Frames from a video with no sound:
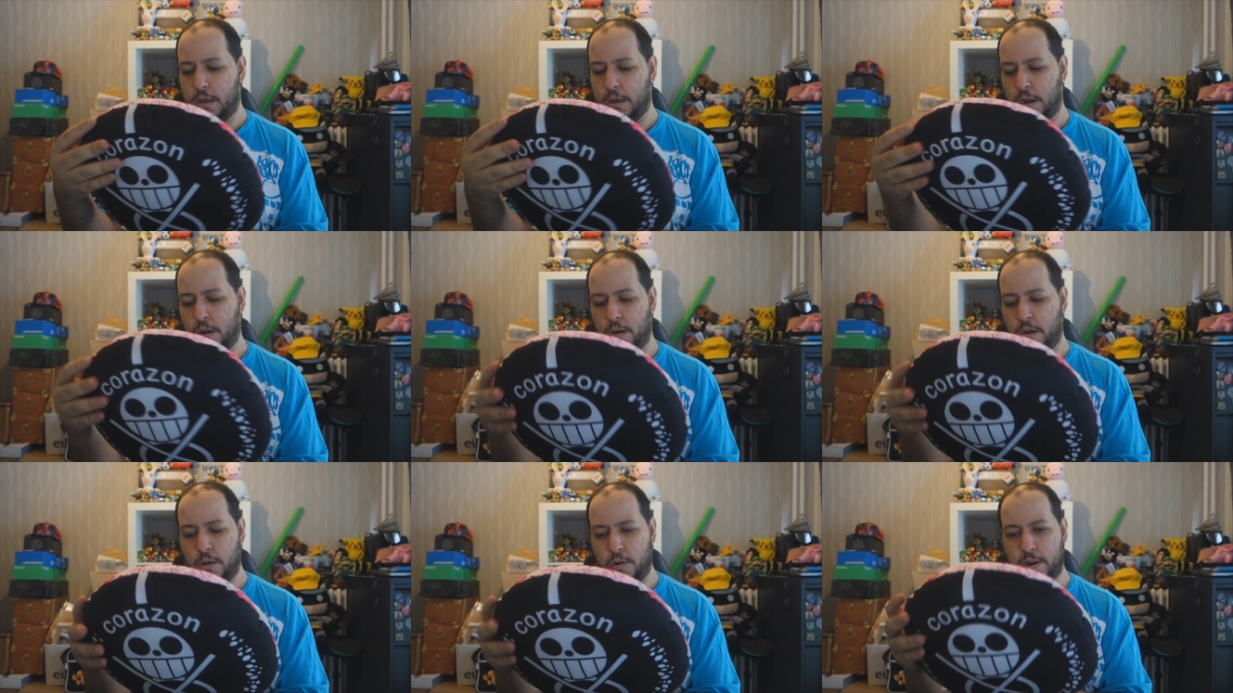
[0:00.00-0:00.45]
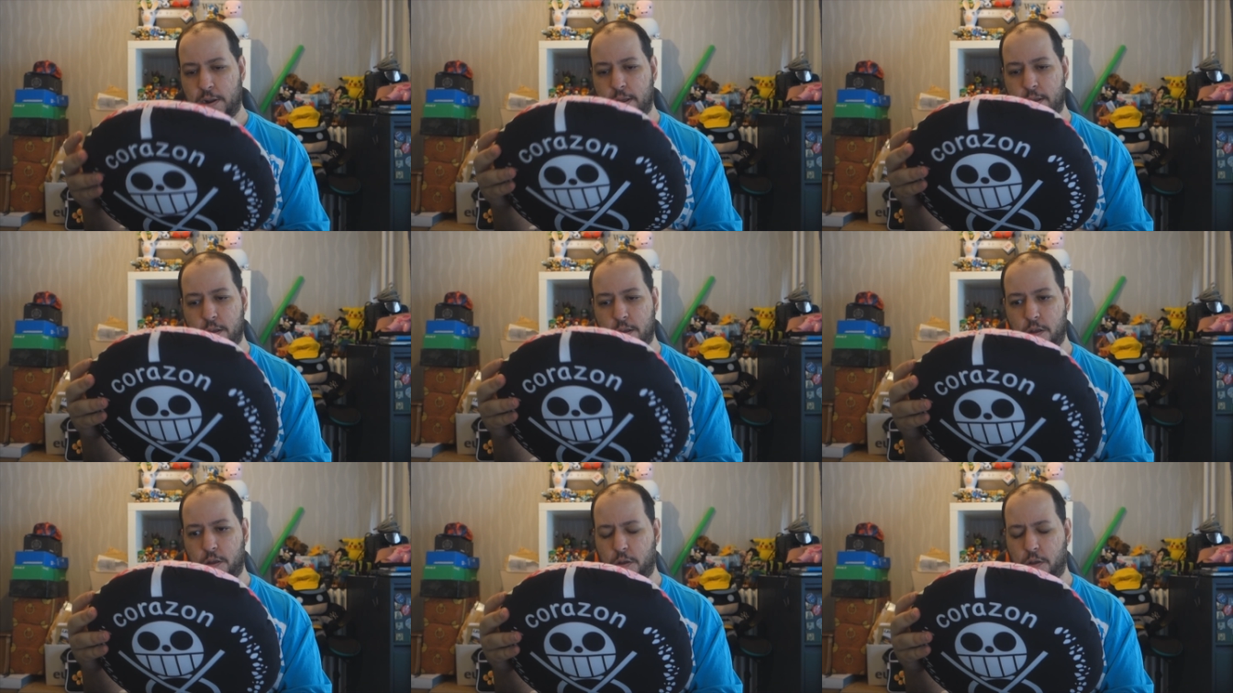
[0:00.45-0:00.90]
Alors là, on
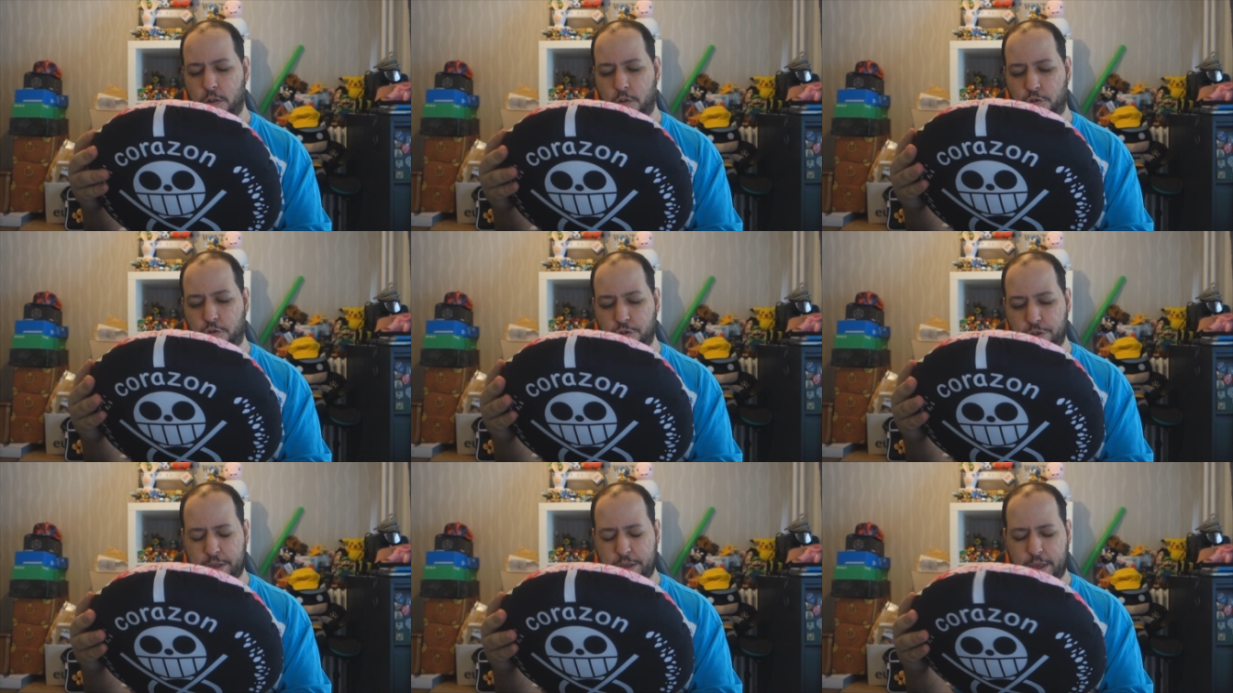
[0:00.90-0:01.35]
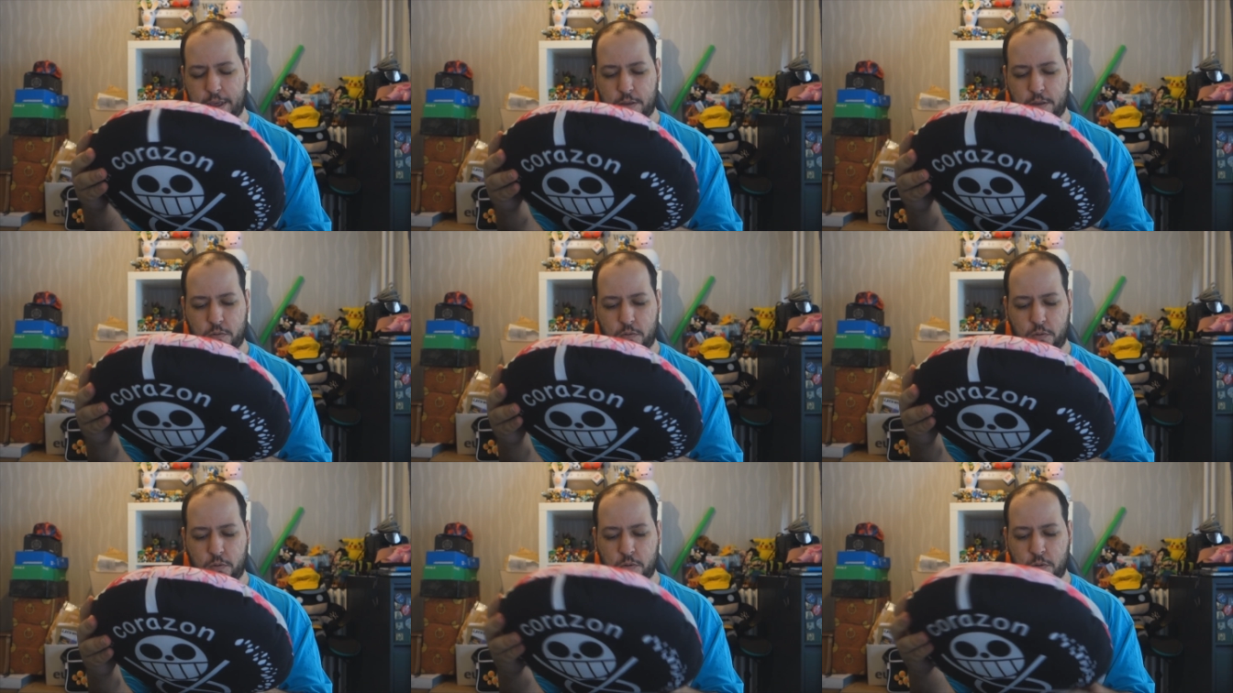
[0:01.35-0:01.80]
a euh,
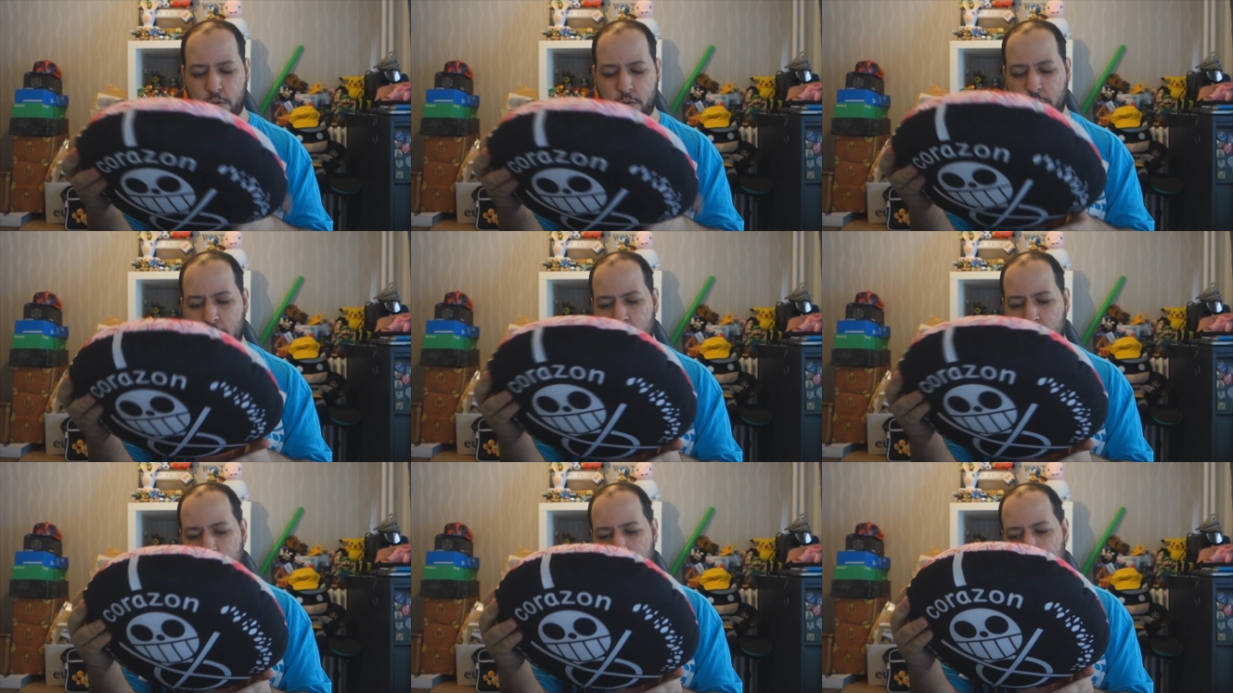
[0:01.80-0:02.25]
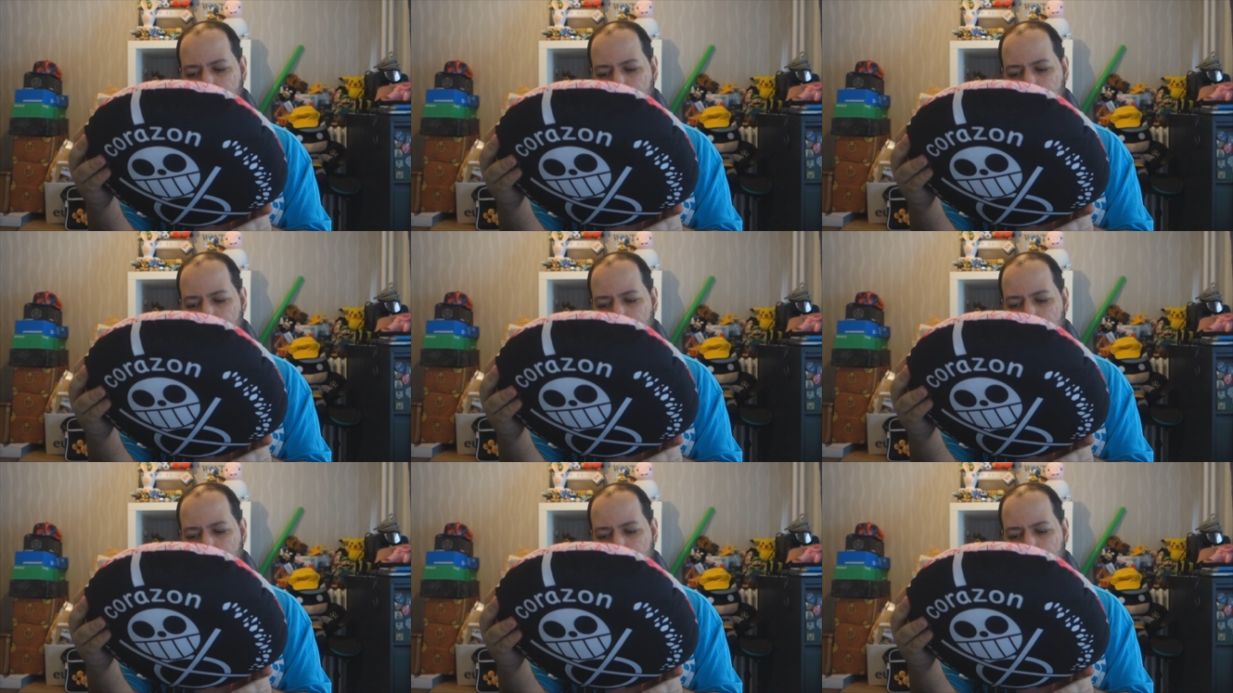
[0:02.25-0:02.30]
Joker contre